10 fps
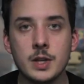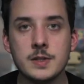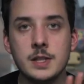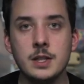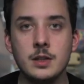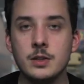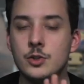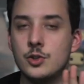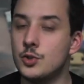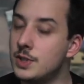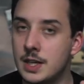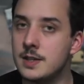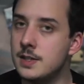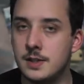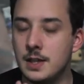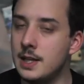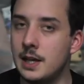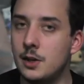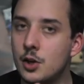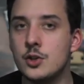casting, je tiens à citer
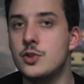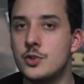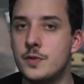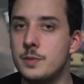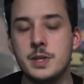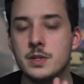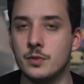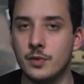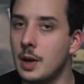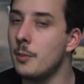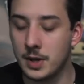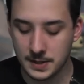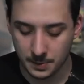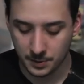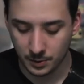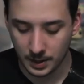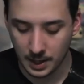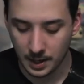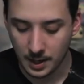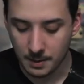les gosses de ce film qui sont vraiment
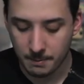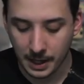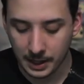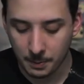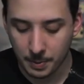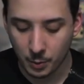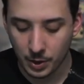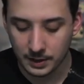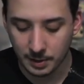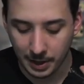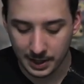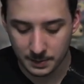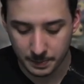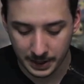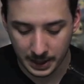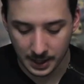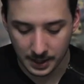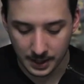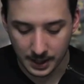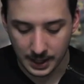exceptionnels. Maria Paola Tabares Peña
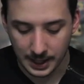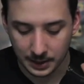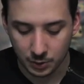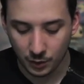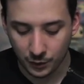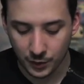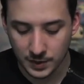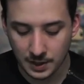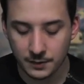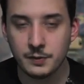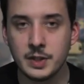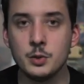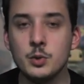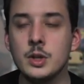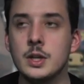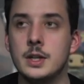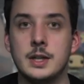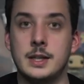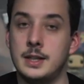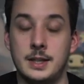et Adolfo Savivino.
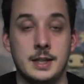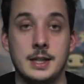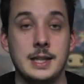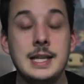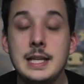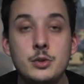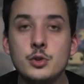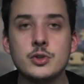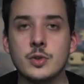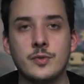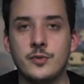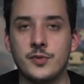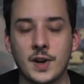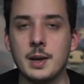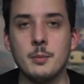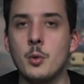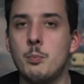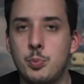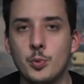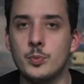Les deux sont vraiment
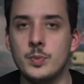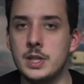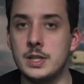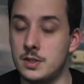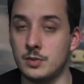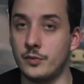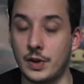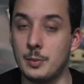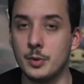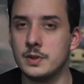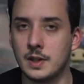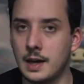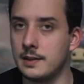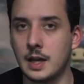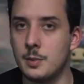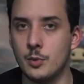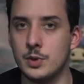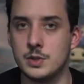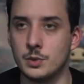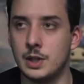bons. Ils sont vraiment très très bons.
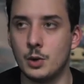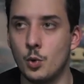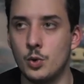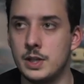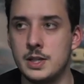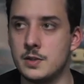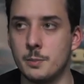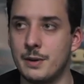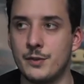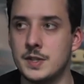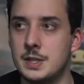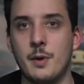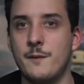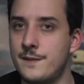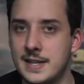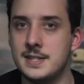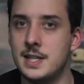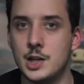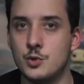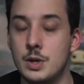Ils ont des rôles qui sont pas forcément
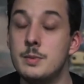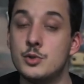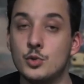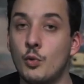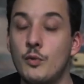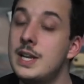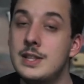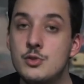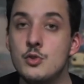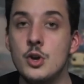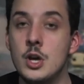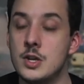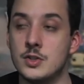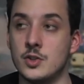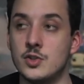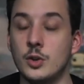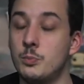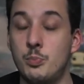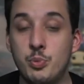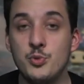faciles à jouer, mais je trouve les deux s'en
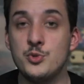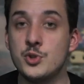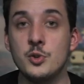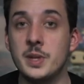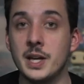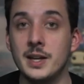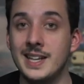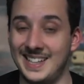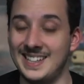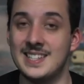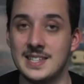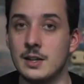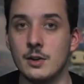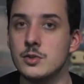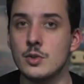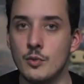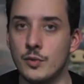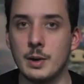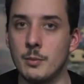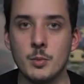sortent plus que bien. Il y a des séquences où
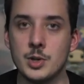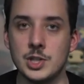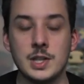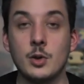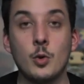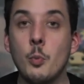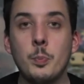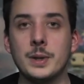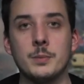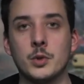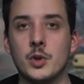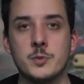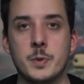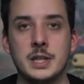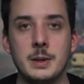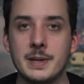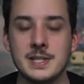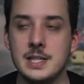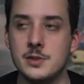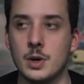vraiment, moi, j'étais complètement transporté parce
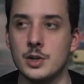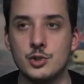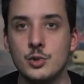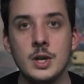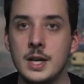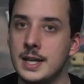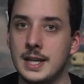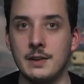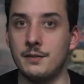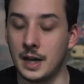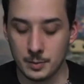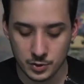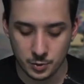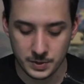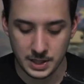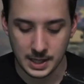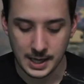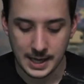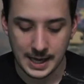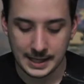qu'ils ont un jeu qui est vraiment subtil.
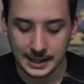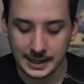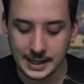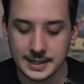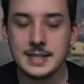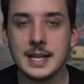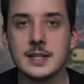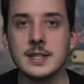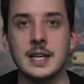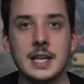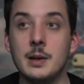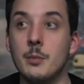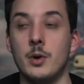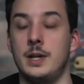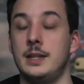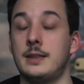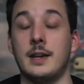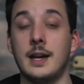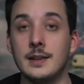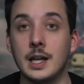Enrique Diaz également est
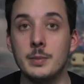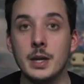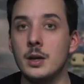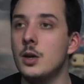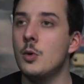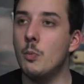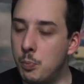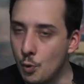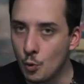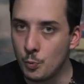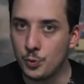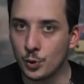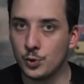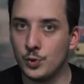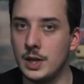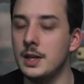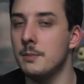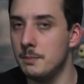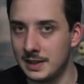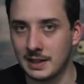très très bien, beaucoup plus reculé,
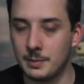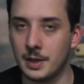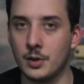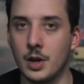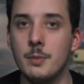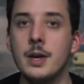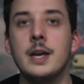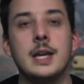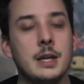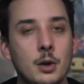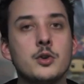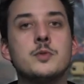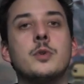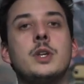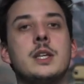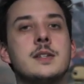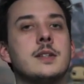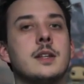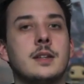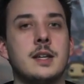mais très bien quand même. Et heureusement qu'il y a
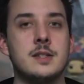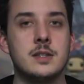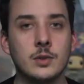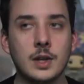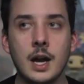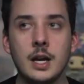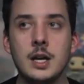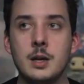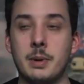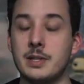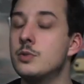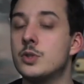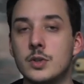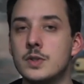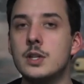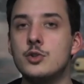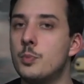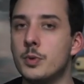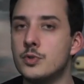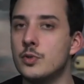cette actrice centrale parce que sans elle, je
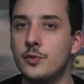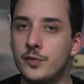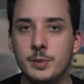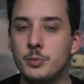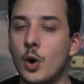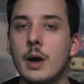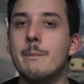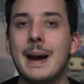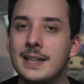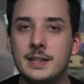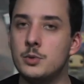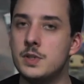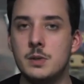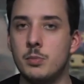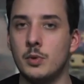pense que le film n'aurait pas été aussi bon,